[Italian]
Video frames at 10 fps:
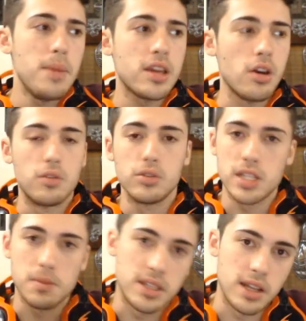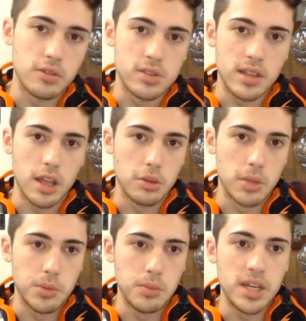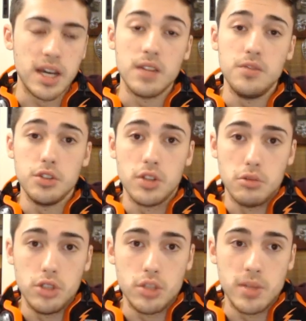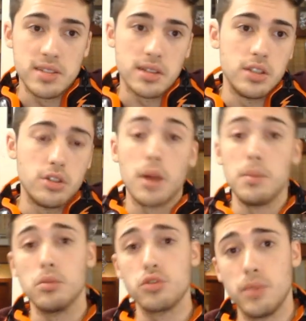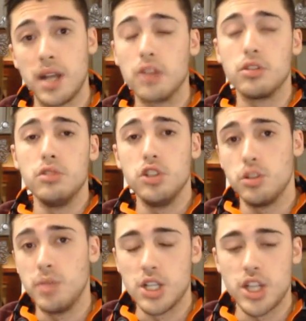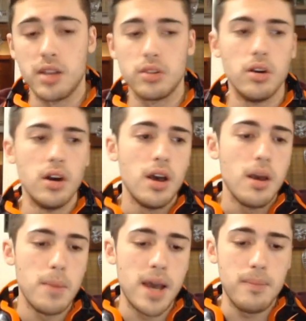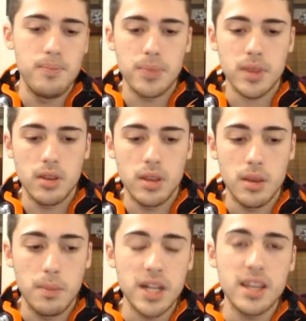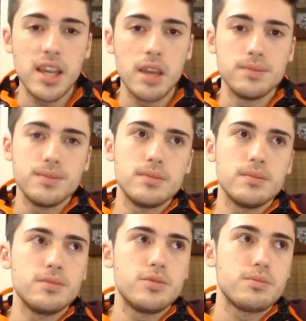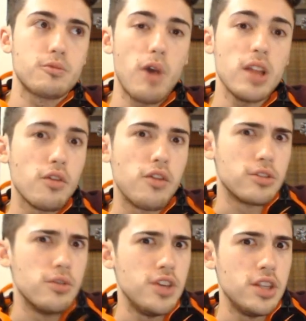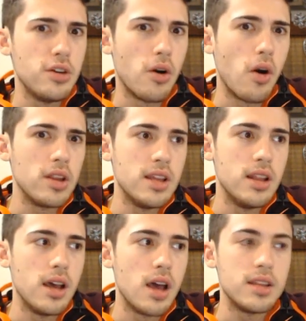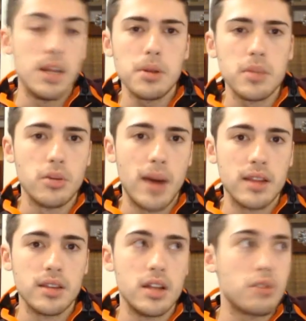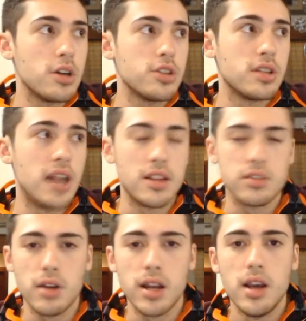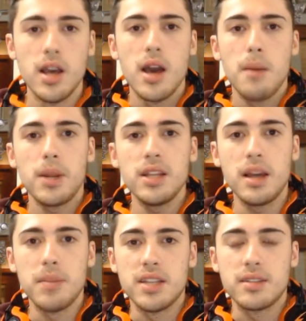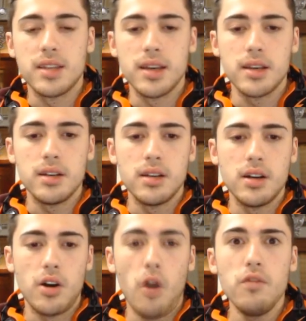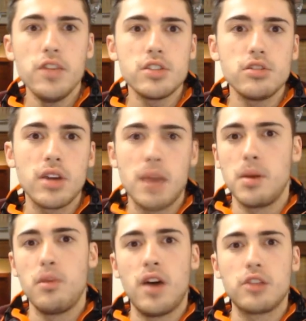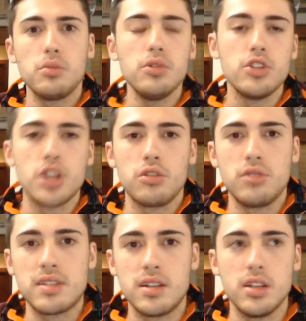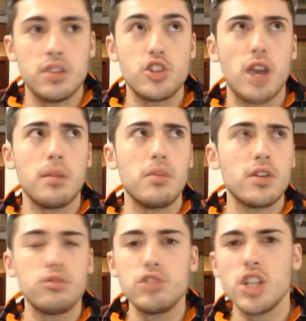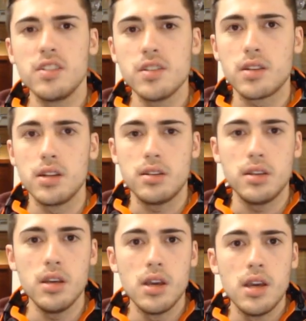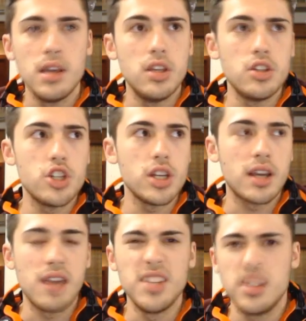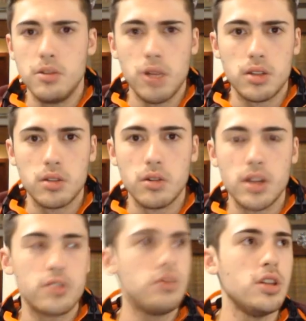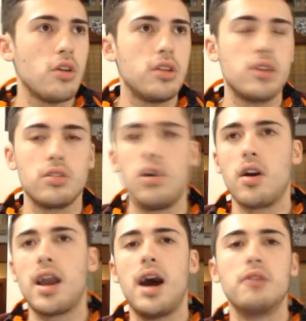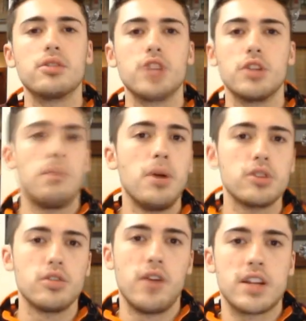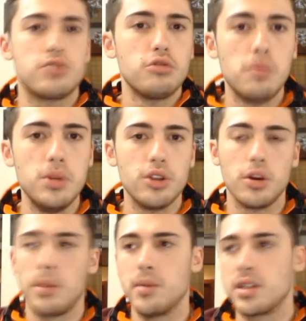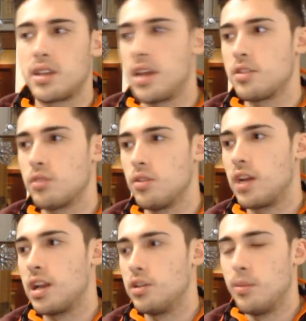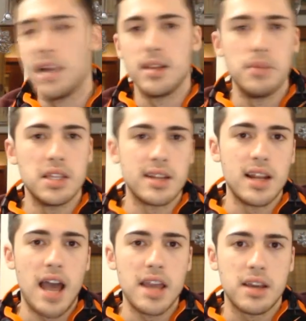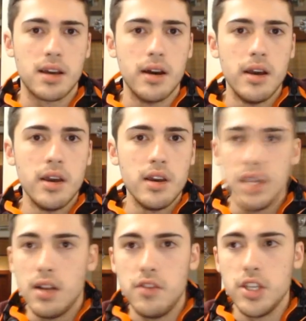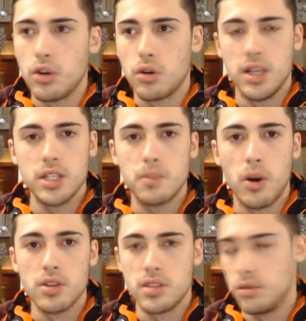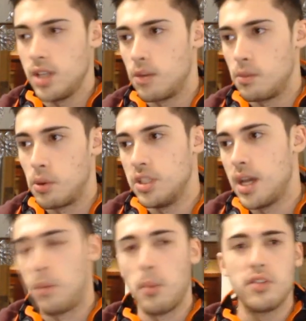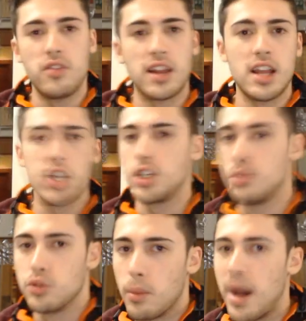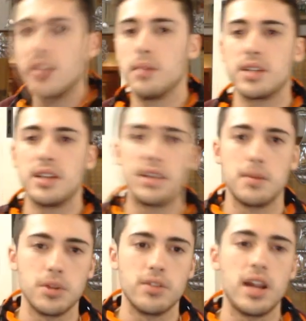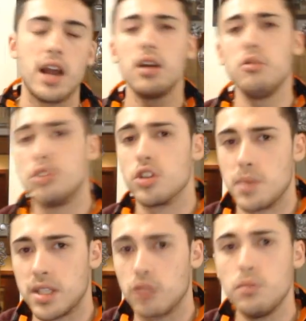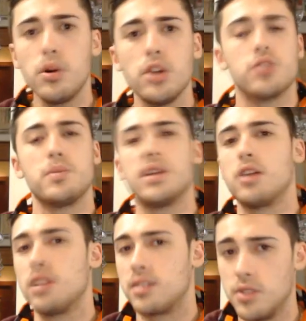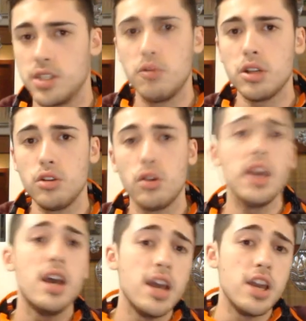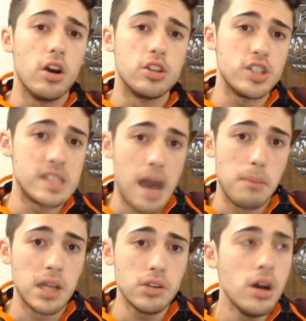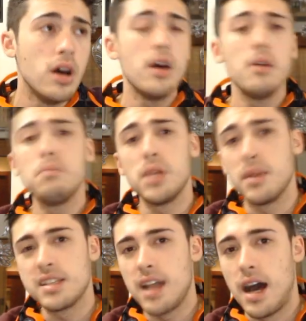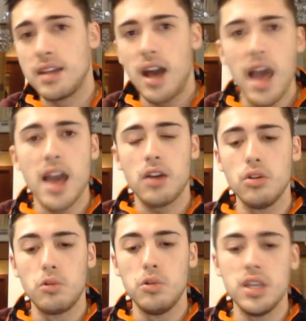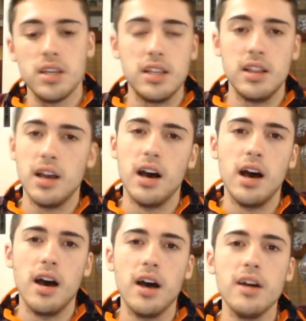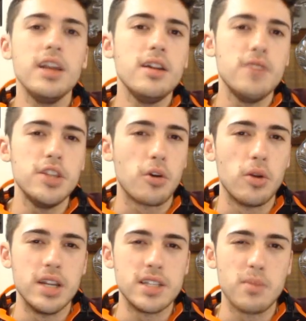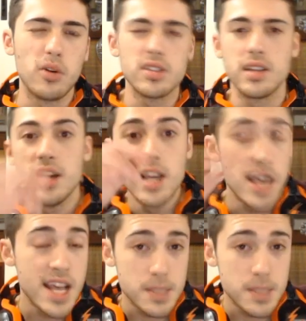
Perché ho voluto aspettare così tanto per pubblicare il video dei 15.000 iscritti? Ora abbiamo superato i 15.100? Beh, eh, perché quando ho fatto il video del, delle prime domande del question and answer, praticamente eh, ho visto che abbiamo fatto più di 100 iscritti, cioè abbiamo fatto 200 iscritti in circa 24 ore. Quindi ho detto no, cavolo, cioè non posso far subito dopo aver chiesto di fare le domande e mettere like il video con le risposte. Devo dare un po' di tempo per far nascere più domande, per dare tempo di fare like. Quindi ho aspettato un pochino, ho aspettato altre 24 ore e oggi sabato, prima serata, ecco qui il, il video con le risposte.